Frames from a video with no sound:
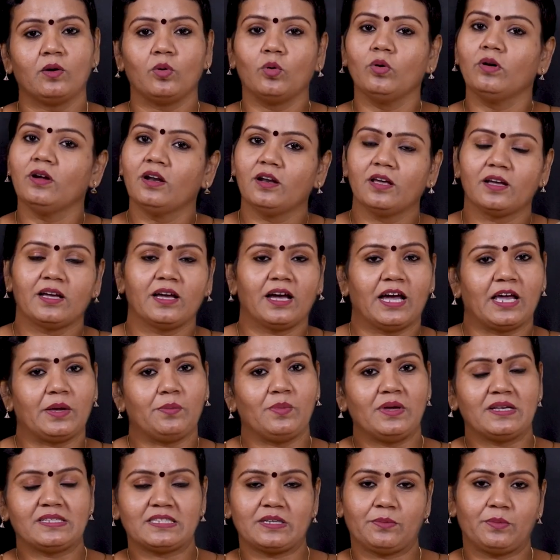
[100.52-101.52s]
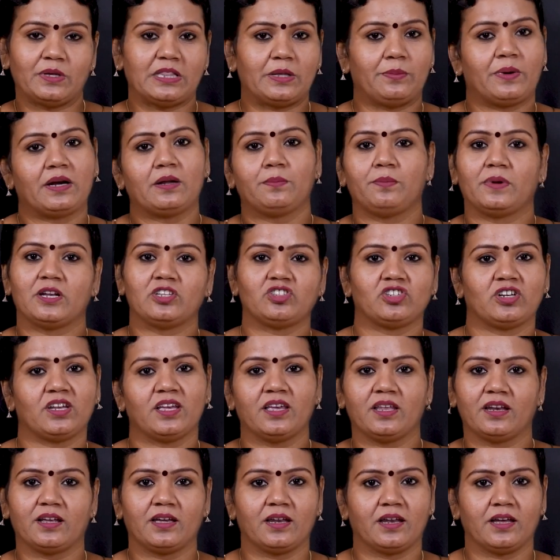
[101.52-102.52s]
உங்களுக்கு ஐபிஎஸ் சம்மந்தமான பிரச்சனை
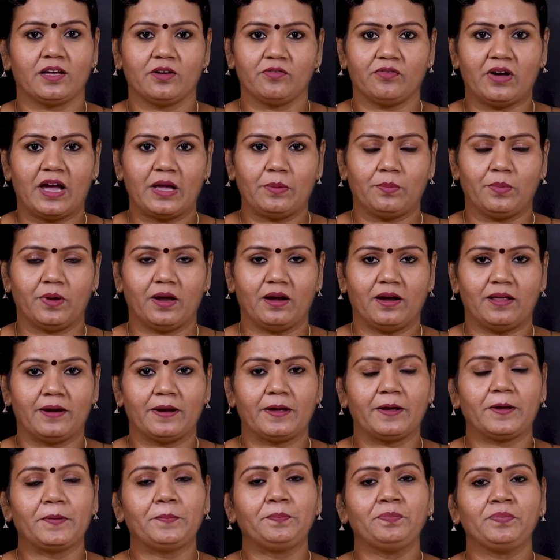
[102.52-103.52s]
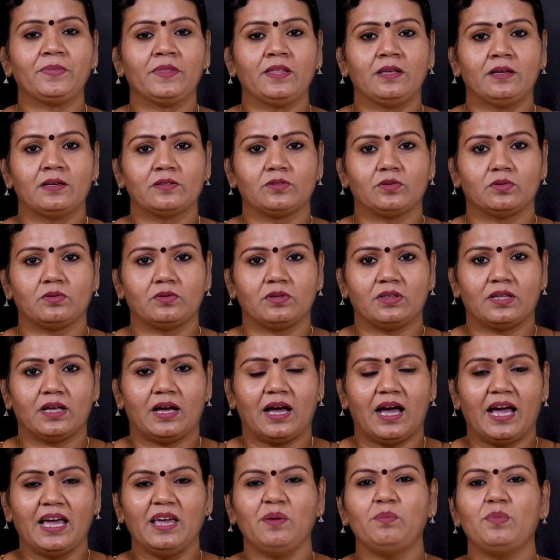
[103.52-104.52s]
இருக்கிறதுக்கு வாய்ப்புகள் இருக்குது ஸோ இந்த
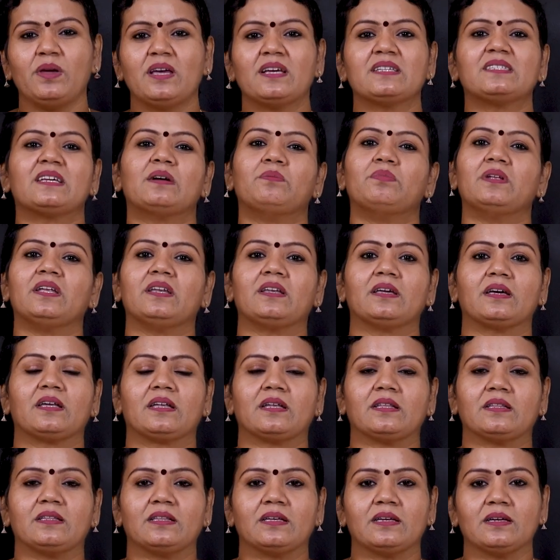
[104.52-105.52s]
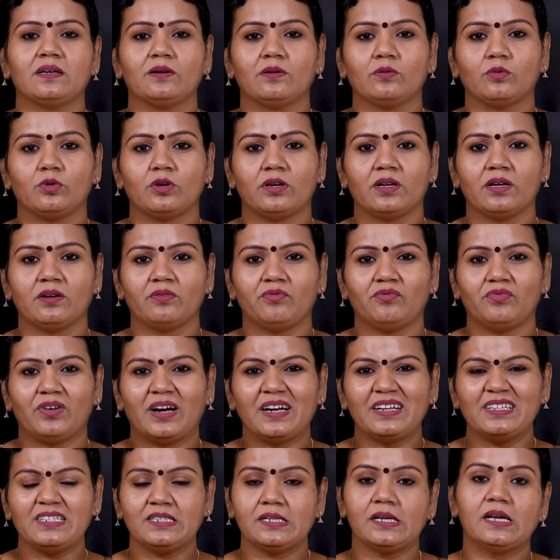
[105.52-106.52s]
ஐபிஎஸ் அப்படிங்கிறது ஒரு
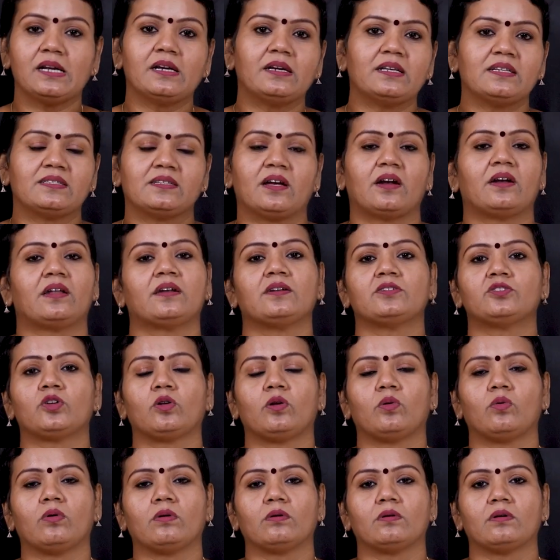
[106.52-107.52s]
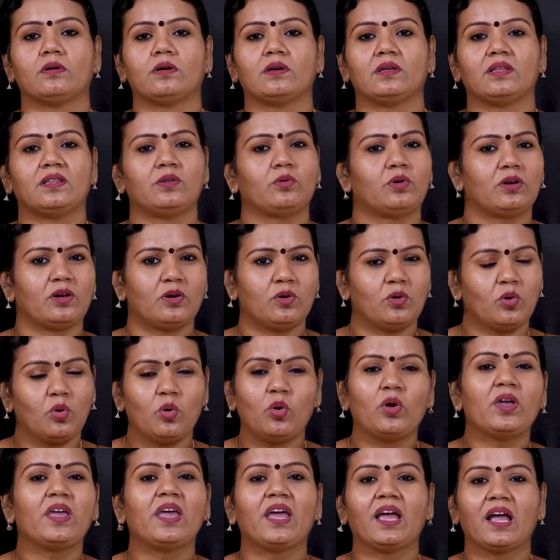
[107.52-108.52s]
ஃபங்க்ஷனல் டிசார்டர்னு சொல்லுவோம் இது ஒரு
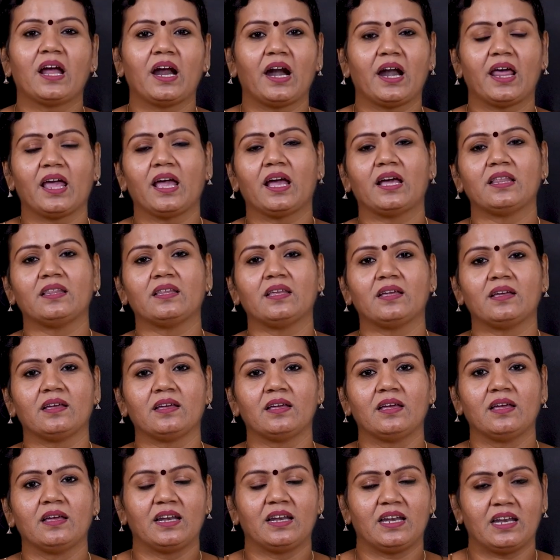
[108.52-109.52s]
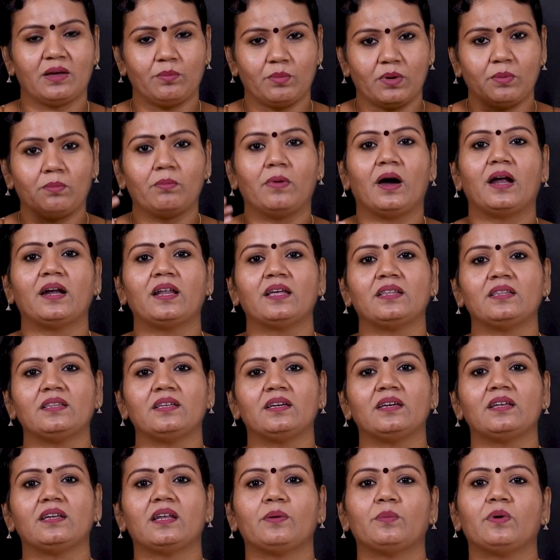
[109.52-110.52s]
நோயே கிடையாது நம்ம மனது
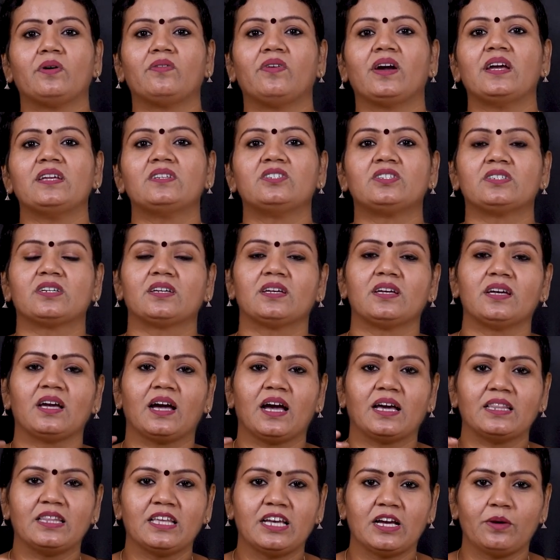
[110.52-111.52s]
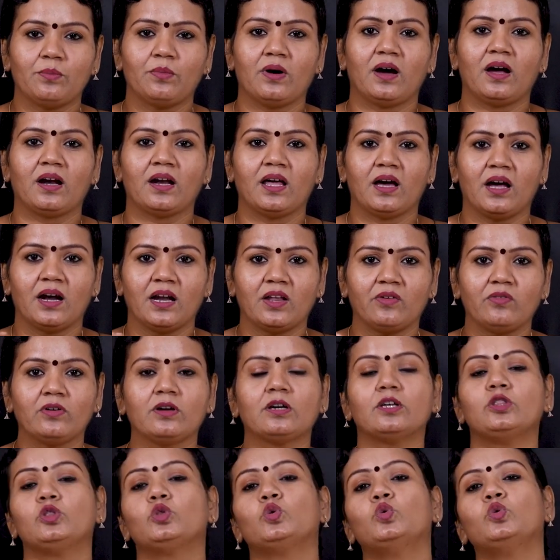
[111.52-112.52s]
நம்ம வயிற்றுக்கு அதிகமான
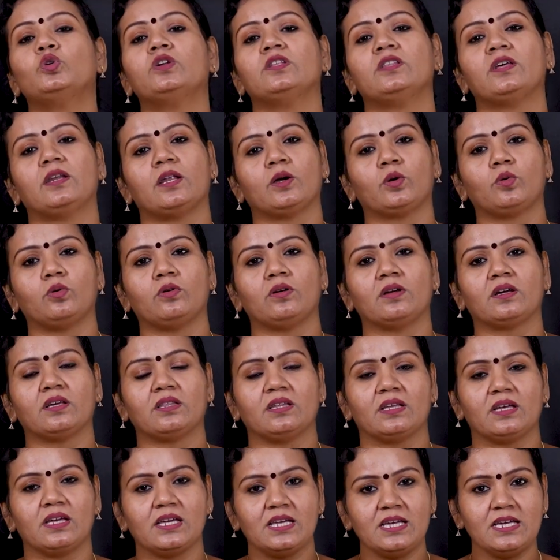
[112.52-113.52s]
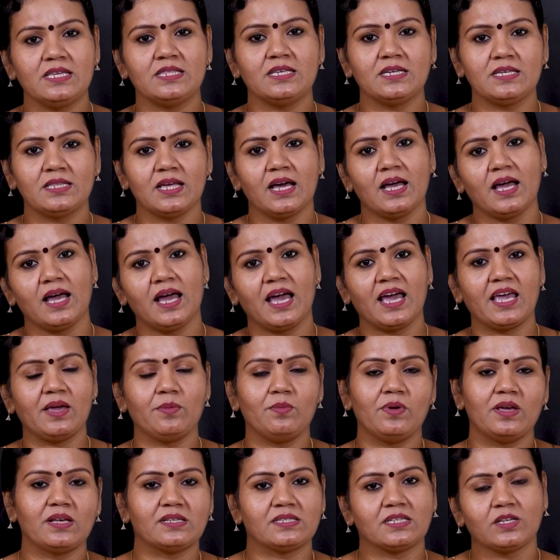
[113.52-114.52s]
அளவுக்கு தூண்டுதலை கொடுக்குது இதுதான்
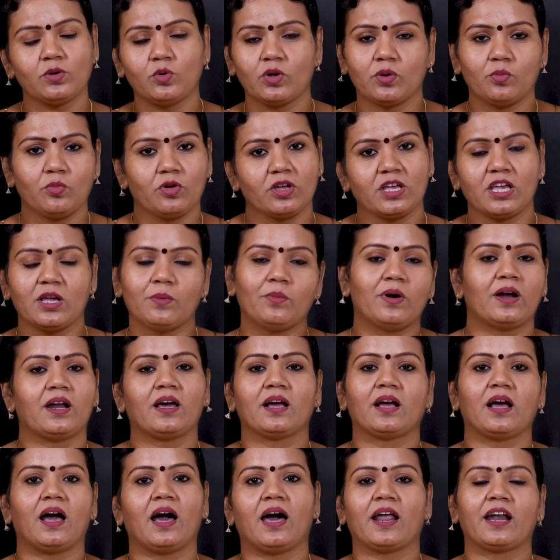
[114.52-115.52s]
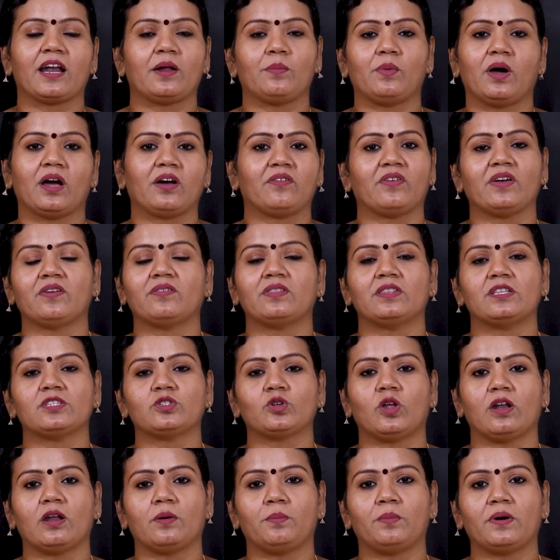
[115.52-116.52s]
ஐபிஎஸ்க்கு ஒரு முக்கியமான காரணமாகவே வந்து
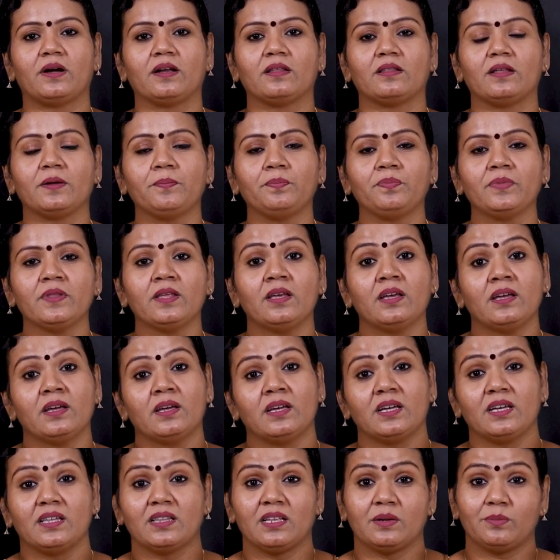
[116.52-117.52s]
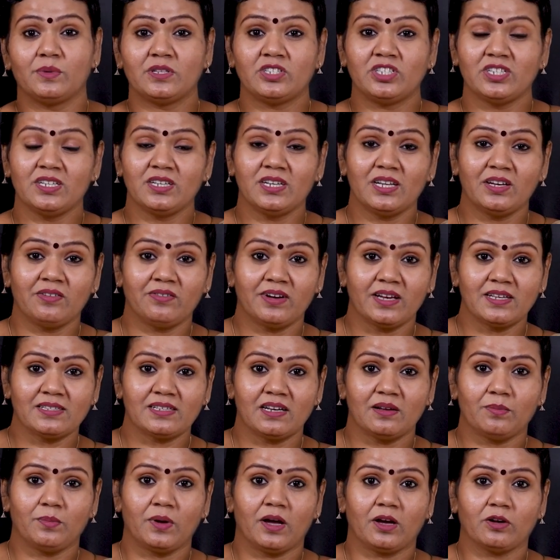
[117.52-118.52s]
சொல்லப்படுது இது நம்ம சின்ன
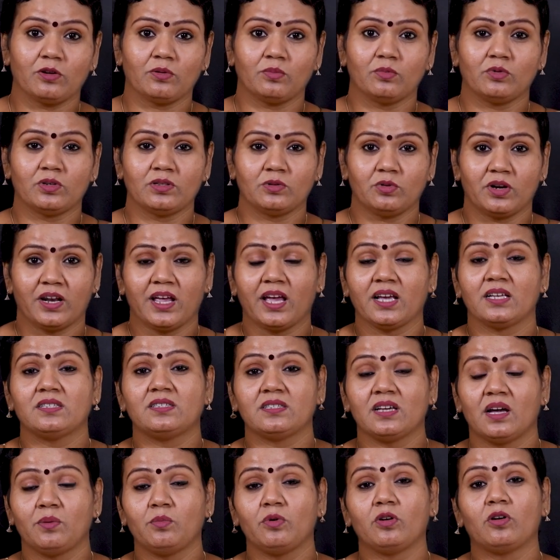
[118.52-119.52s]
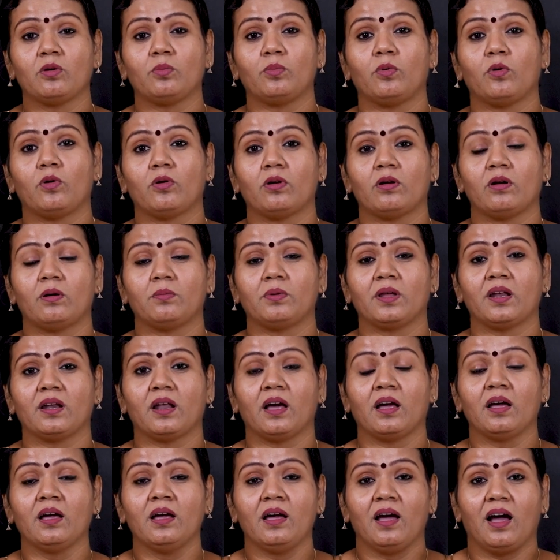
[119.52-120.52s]
வயசில் பார்க்கும்போது ஒரு எக்ஸாமுக்கு போகிறோம்
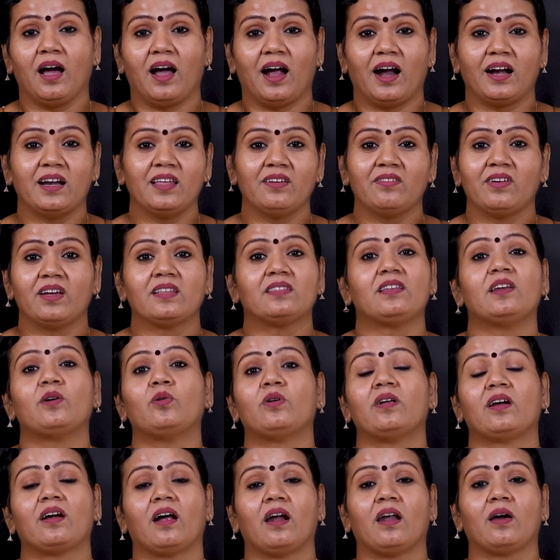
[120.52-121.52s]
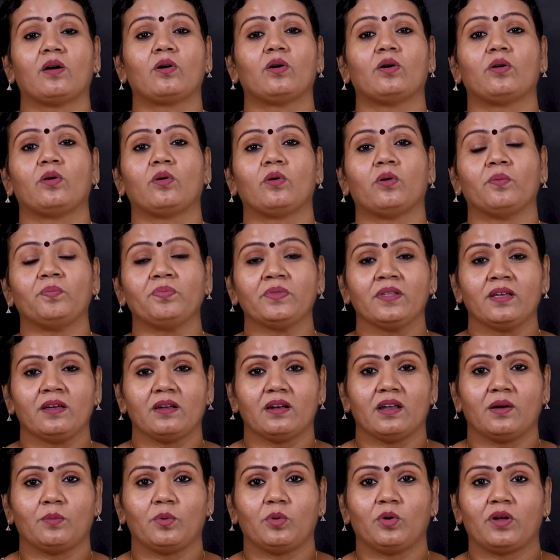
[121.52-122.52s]
அப்படின்னா அடி வயிற்றில் ஒரு கலக்கம் இருக்கும்
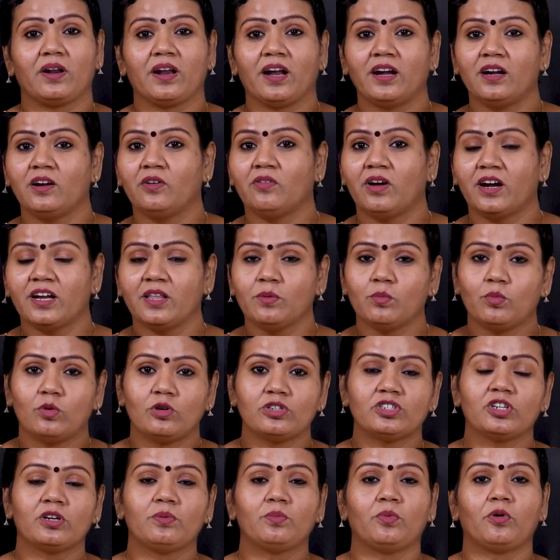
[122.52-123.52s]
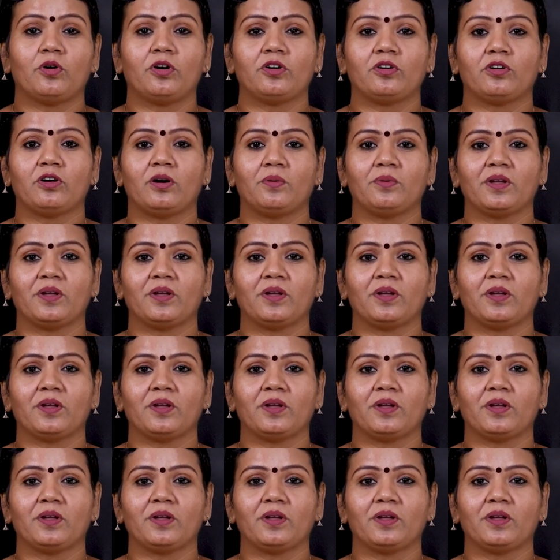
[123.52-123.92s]
நம்ம ஒரு ரெண்டு வாட்டி மோஷன் போயிட்டோம்